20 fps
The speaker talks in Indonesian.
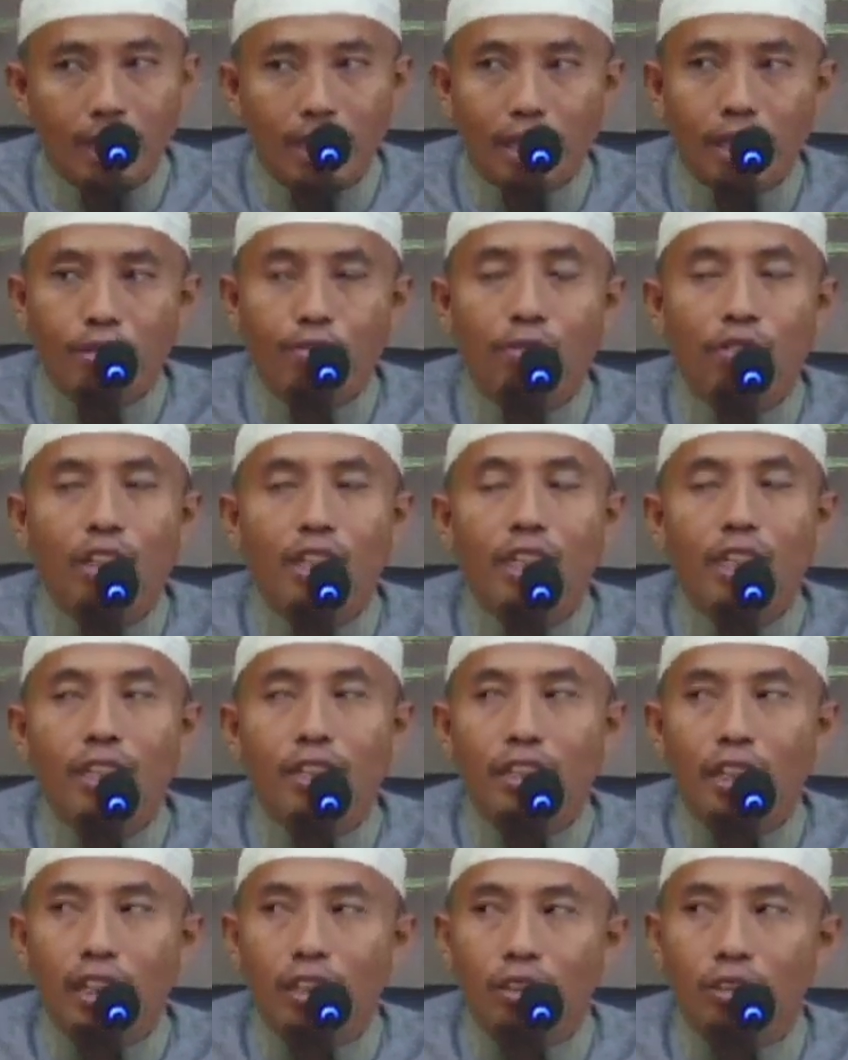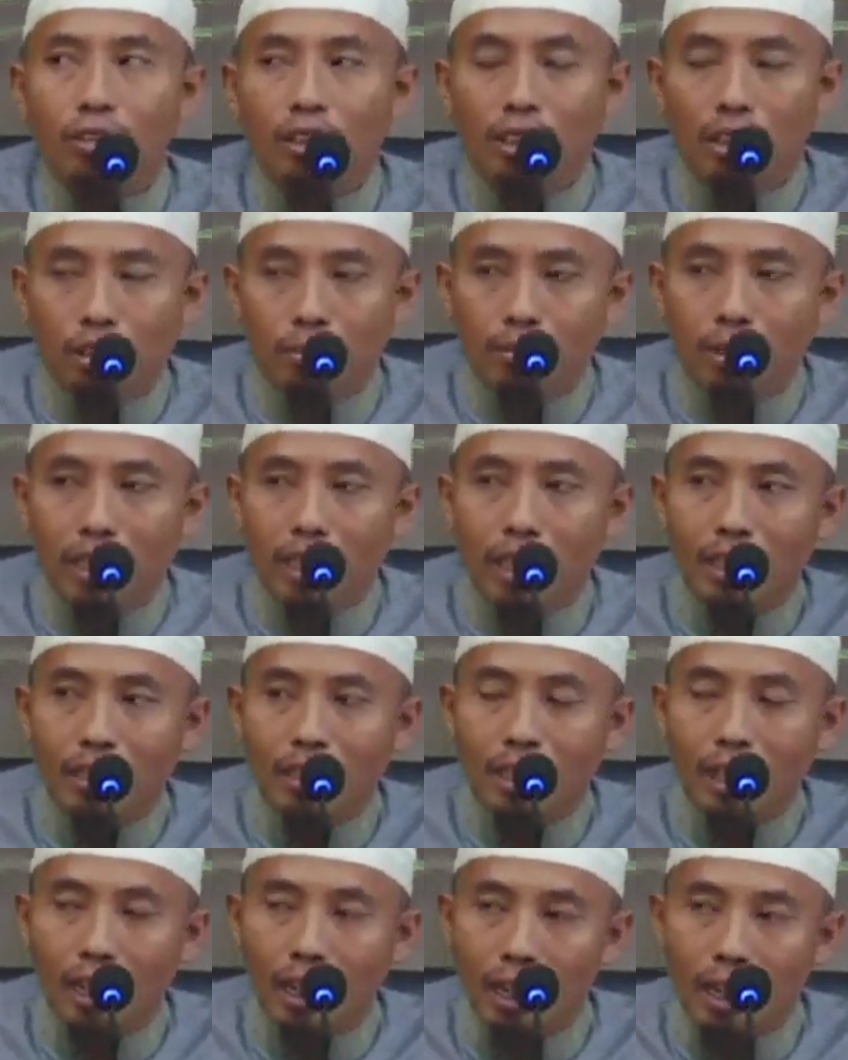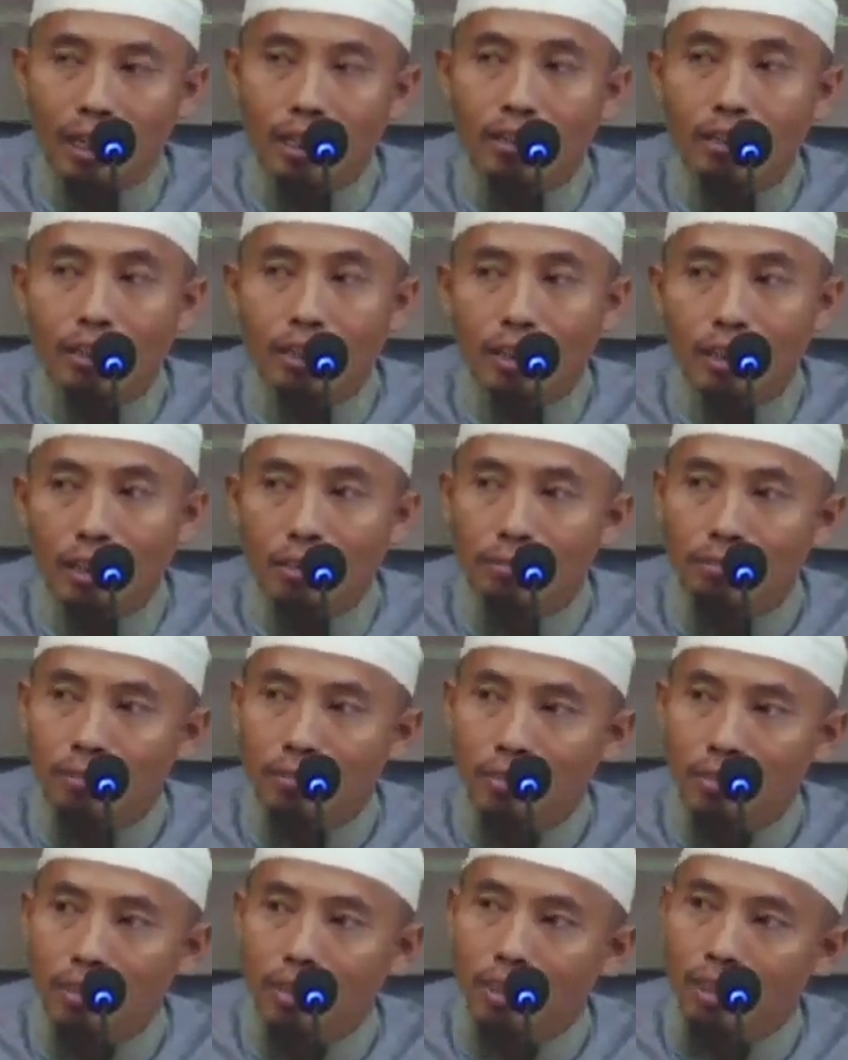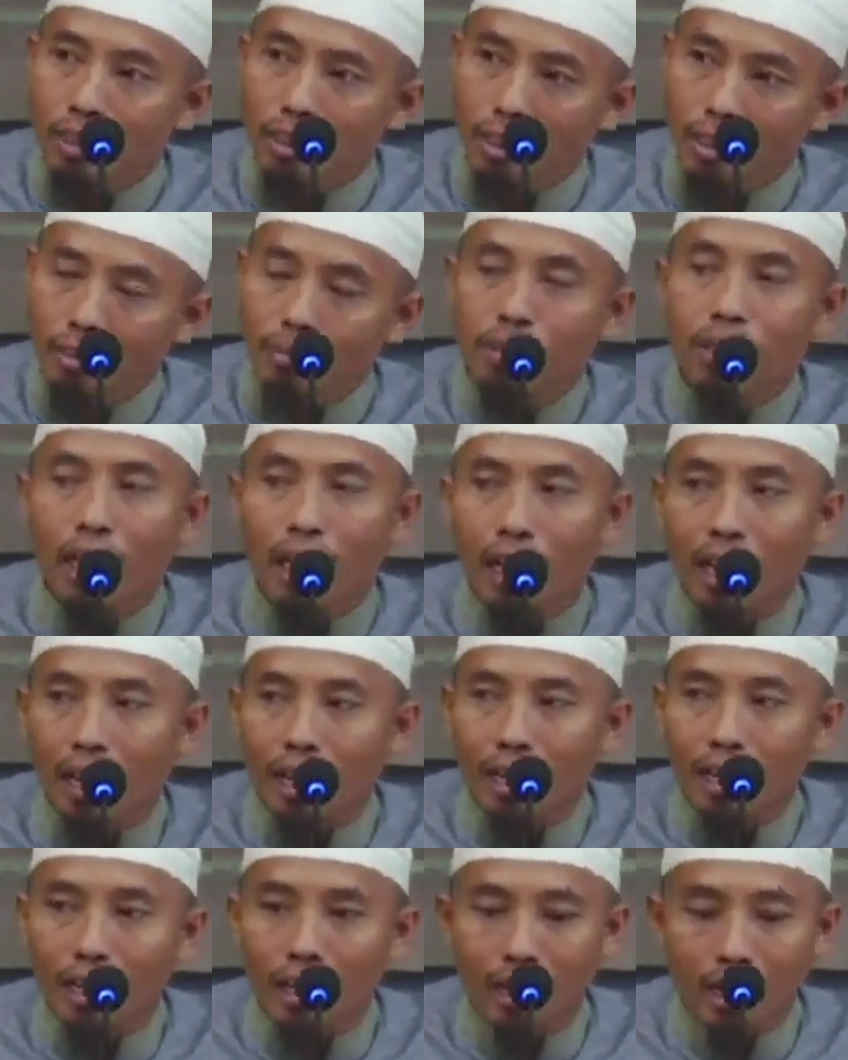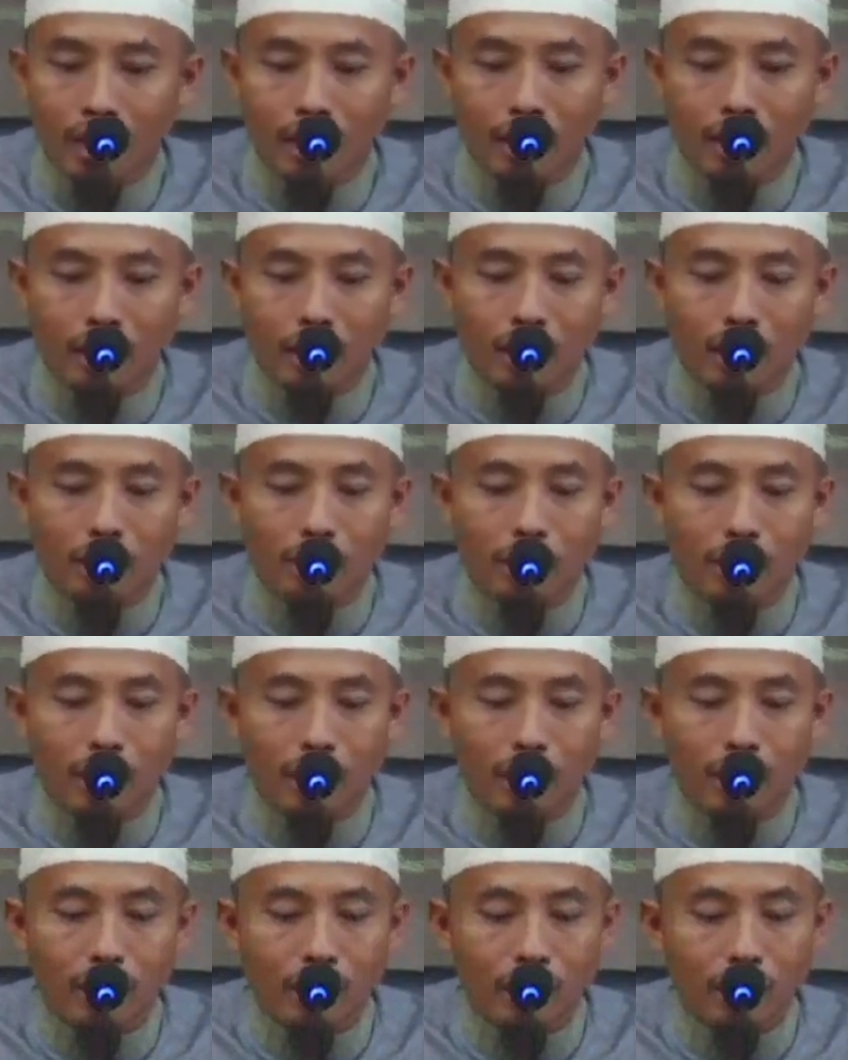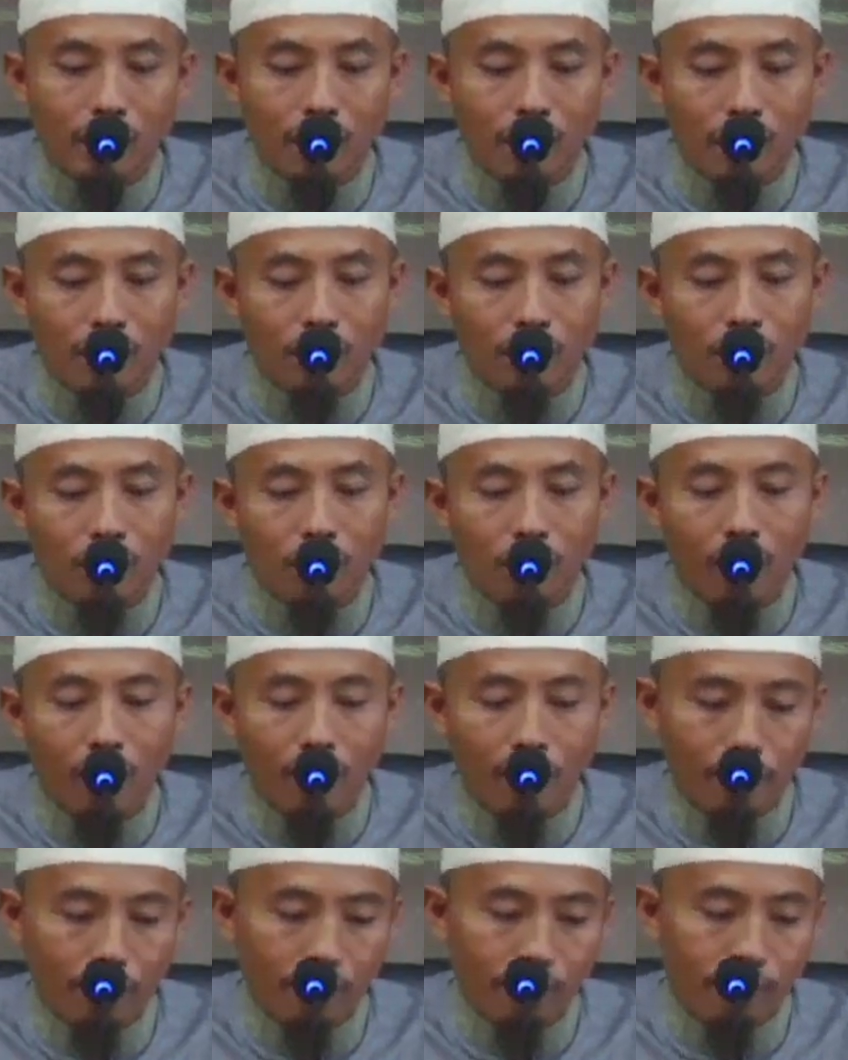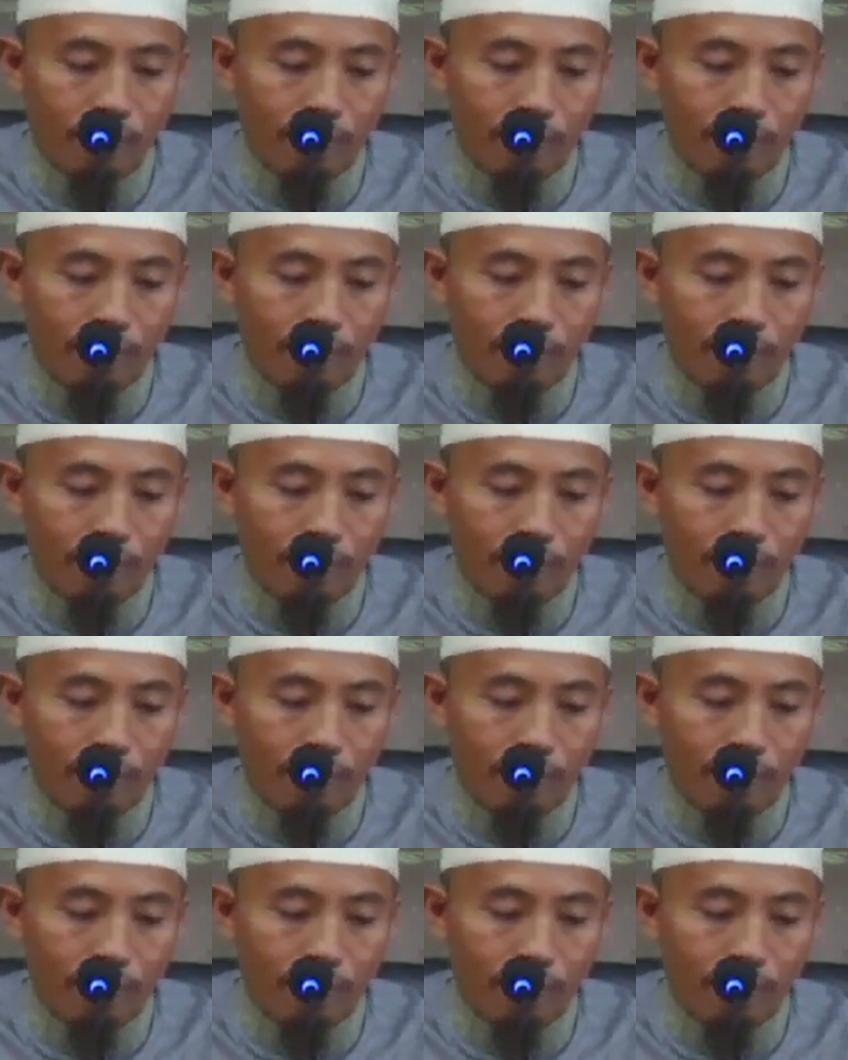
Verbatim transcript: kemudian jatuh di tempat yang salah, itu tetap tetap sah, ya, tetap sah, tidak harus diulangi.